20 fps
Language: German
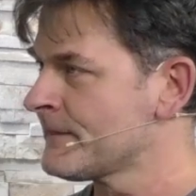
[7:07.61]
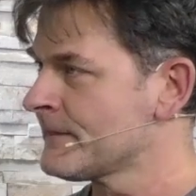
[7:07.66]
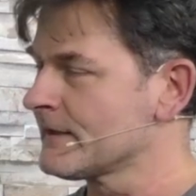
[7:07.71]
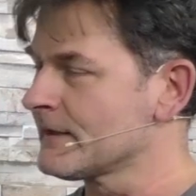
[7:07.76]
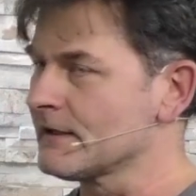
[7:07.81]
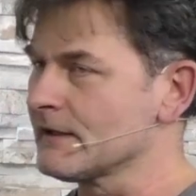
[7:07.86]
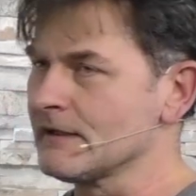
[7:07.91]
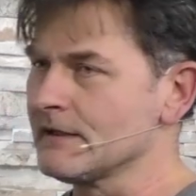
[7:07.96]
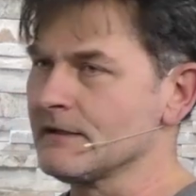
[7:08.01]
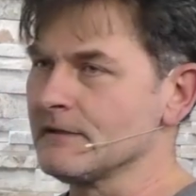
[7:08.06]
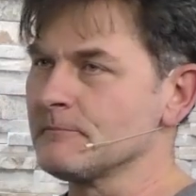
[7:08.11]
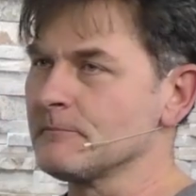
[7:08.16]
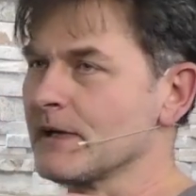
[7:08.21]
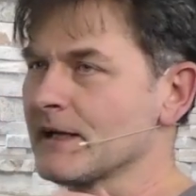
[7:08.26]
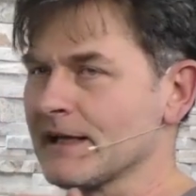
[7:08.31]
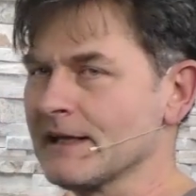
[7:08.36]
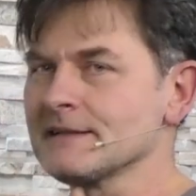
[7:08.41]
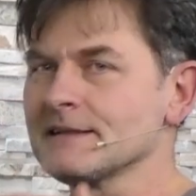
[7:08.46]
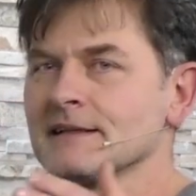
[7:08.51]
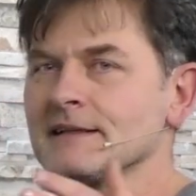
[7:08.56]
Da, man
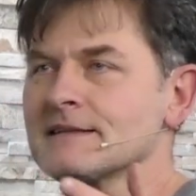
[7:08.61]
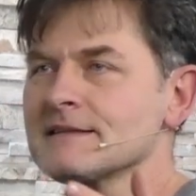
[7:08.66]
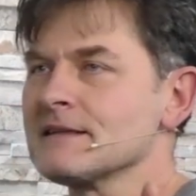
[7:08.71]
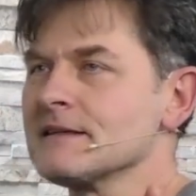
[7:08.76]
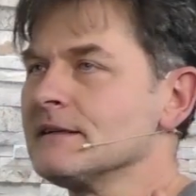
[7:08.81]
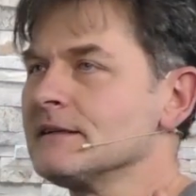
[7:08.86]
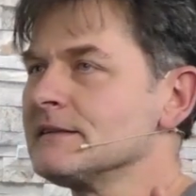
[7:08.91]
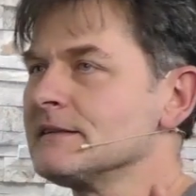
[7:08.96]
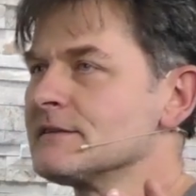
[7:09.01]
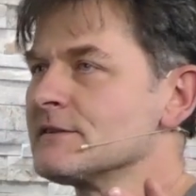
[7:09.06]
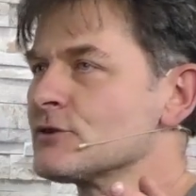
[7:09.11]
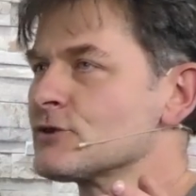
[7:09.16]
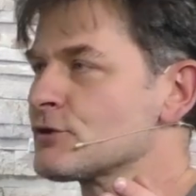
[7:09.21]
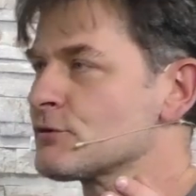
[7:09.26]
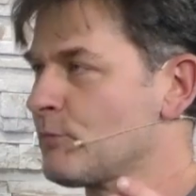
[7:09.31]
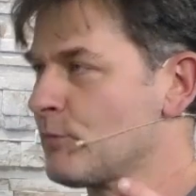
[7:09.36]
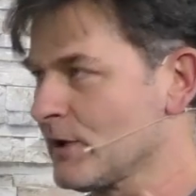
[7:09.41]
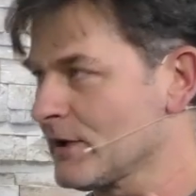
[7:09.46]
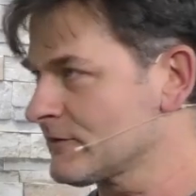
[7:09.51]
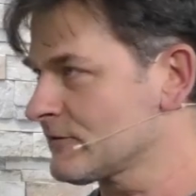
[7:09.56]
kennt ja diese, diese
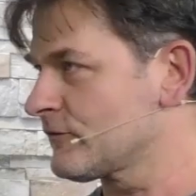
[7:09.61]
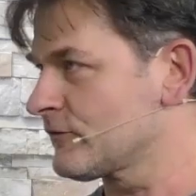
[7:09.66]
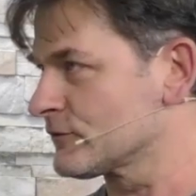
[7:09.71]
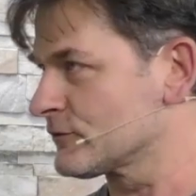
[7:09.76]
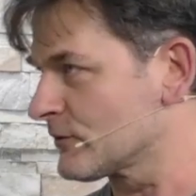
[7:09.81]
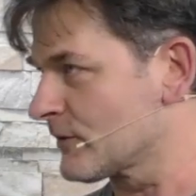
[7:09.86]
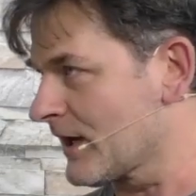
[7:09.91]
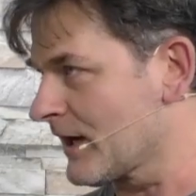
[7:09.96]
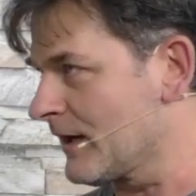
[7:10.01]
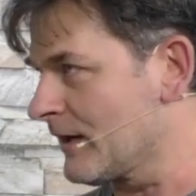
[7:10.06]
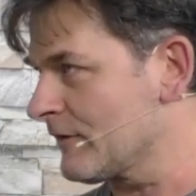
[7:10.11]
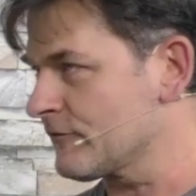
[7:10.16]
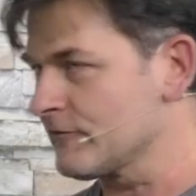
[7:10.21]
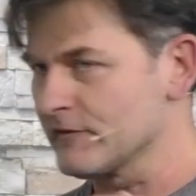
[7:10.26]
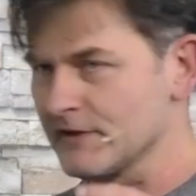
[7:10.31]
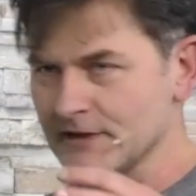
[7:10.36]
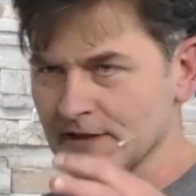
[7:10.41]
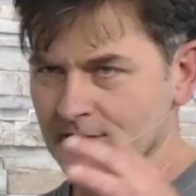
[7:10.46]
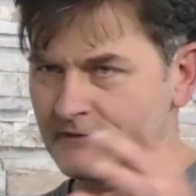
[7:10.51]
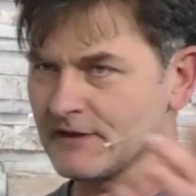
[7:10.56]
Sportfotografen
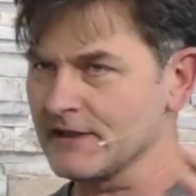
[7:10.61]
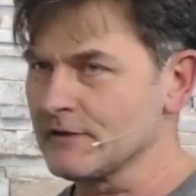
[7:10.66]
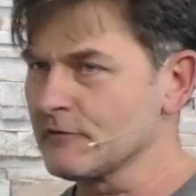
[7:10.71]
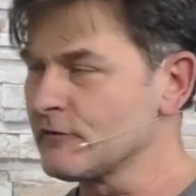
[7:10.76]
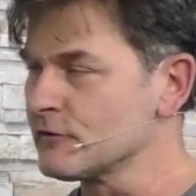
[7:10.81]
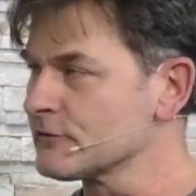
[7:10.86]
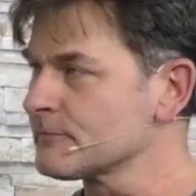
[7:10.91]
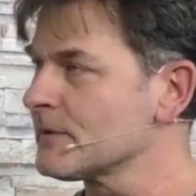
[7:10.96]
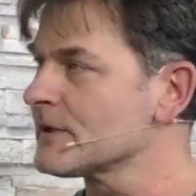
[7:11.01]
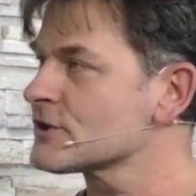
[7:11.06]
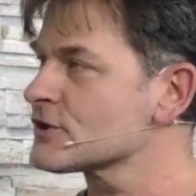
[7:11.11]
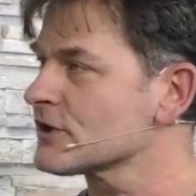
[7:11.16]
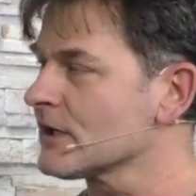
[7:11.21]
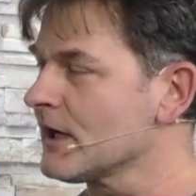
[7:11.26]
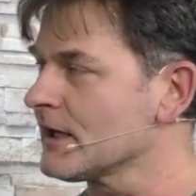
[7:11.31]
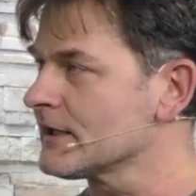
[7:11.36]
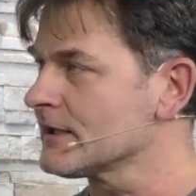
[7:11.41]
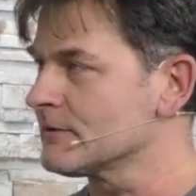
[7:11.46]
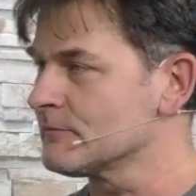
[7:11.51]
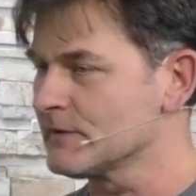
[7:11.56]
in irgendwelchen
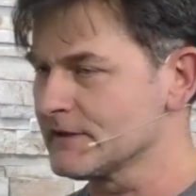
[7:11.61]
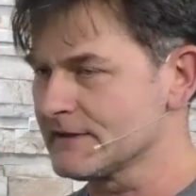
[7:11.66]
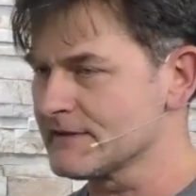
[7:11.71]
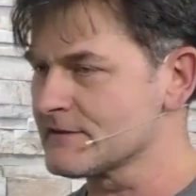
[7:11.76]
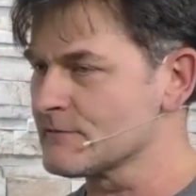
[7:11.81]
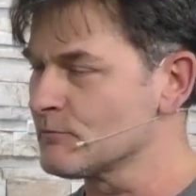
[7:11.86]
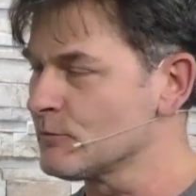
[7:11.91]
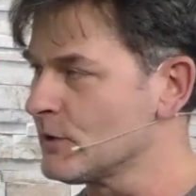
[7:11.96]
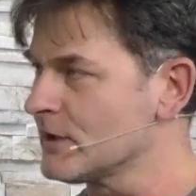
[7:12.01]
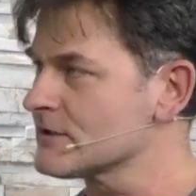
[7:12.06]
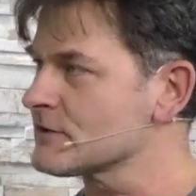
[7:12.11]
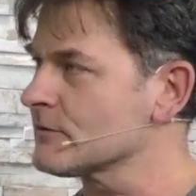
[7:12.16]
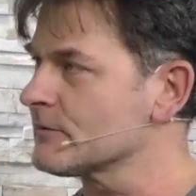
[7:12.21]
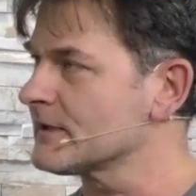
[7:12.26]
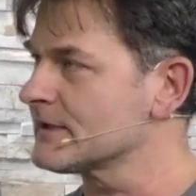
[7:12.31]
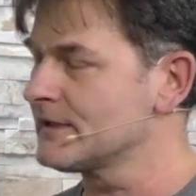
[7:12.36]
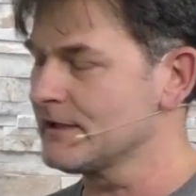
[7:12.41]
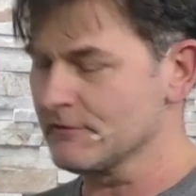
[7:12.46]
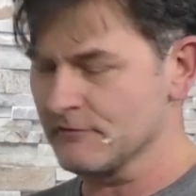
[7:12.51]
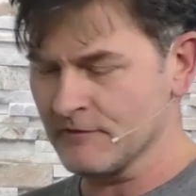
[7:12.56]
Fußballstadien mit diesen
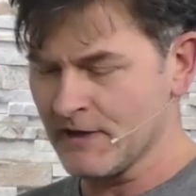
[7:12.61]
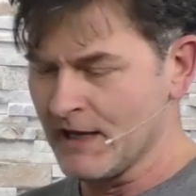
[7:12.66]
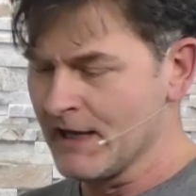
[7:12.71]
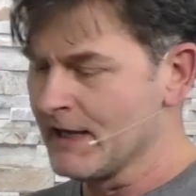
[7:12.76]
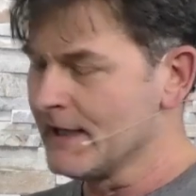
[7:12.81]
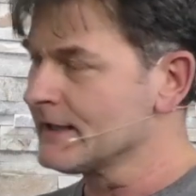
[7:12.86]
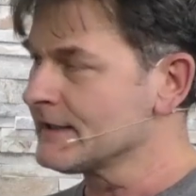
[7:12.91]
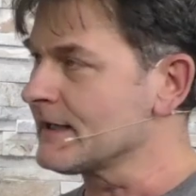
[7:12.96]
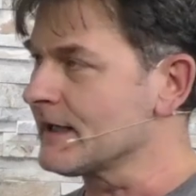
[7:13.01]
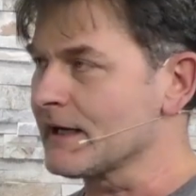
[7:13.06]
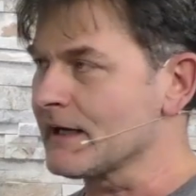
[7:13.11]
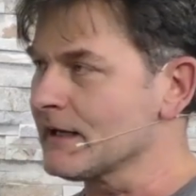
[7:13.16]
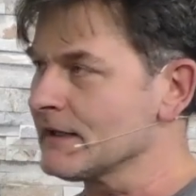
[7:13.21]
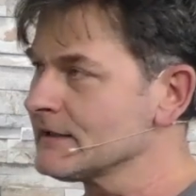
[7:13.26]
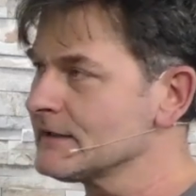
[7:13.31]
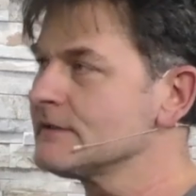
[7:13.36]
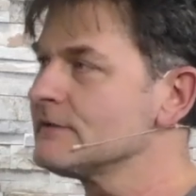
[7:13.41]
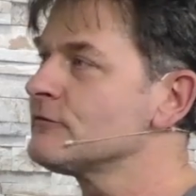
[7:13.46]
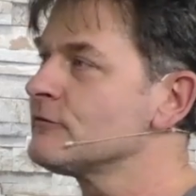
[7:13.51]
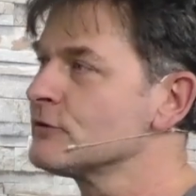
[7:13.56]
Mordsobjektiven. Da
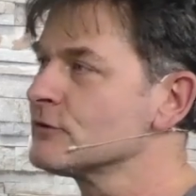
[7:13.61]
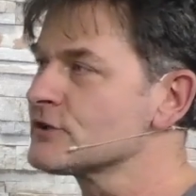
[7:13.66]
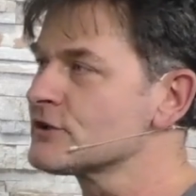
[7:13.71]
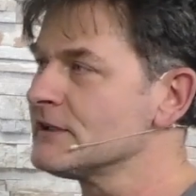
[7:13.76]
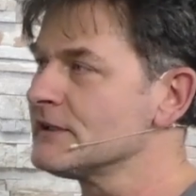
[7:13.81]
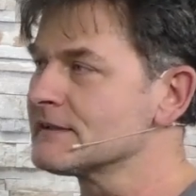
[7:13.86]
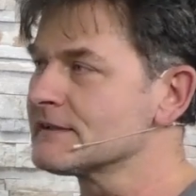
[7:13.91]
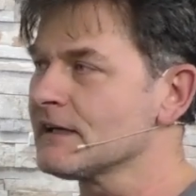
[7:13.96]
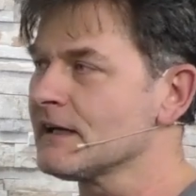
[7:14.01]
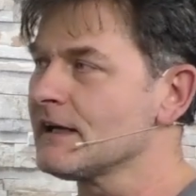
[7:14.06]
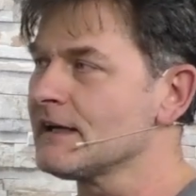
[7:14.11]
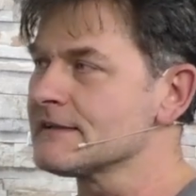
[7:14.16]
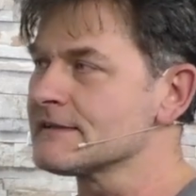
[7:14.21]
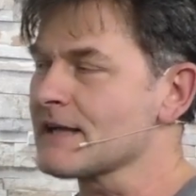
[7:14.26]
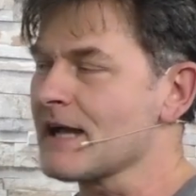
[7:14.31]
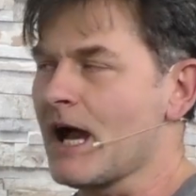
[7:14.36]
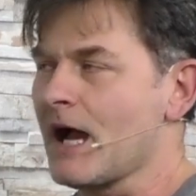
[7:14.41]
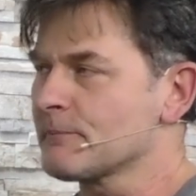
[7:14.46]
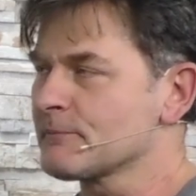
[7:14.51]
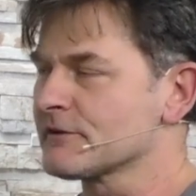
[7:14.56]
kann die Fuji
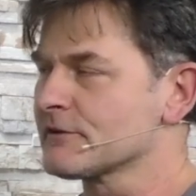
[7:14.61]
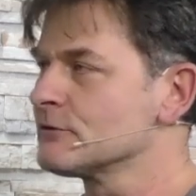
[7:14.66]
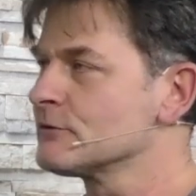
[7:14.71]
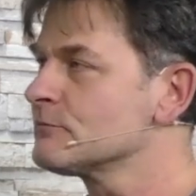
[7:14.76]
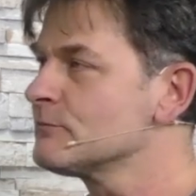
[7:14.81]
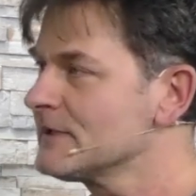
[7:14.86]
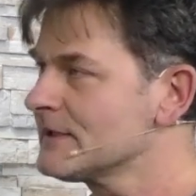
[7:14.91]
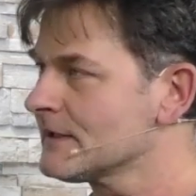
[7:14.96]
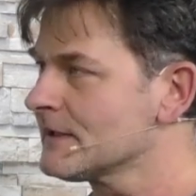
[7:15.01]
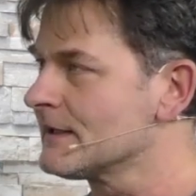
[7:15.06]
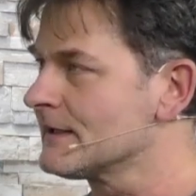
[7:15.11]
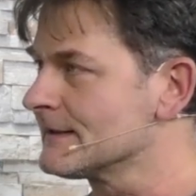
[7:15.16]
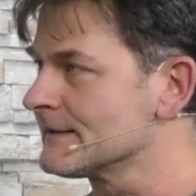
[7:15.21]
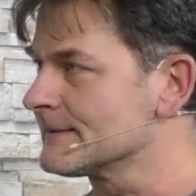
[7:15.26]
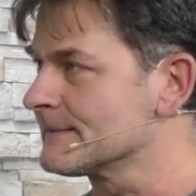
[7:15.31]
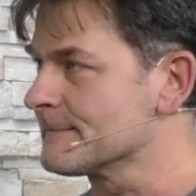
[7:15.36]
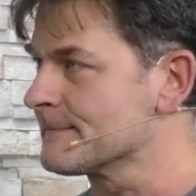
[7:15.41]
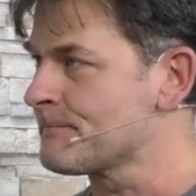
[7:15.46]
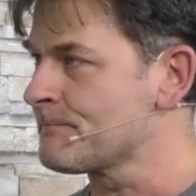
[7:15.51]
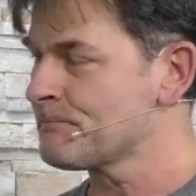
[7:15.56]
XH1 absolut mithalten.